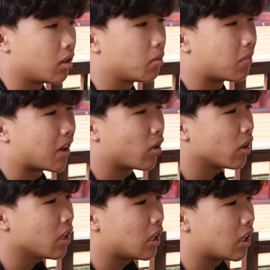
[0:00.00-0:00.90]
nhưng mà
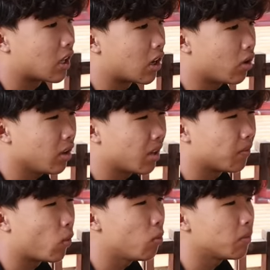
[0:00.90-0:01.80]
nói cái gì thì nói
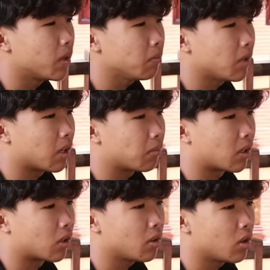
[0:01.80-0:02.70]
anh phú mà biết mấy anh em
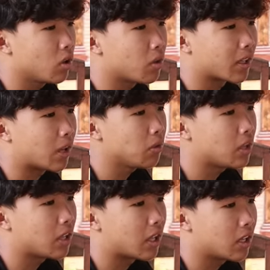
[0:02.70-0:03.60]
mình nói dối hoặc giấu
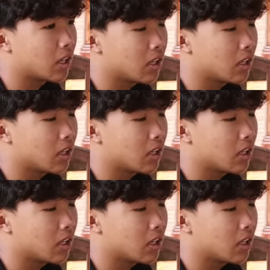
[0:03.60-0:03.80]
chuyện gì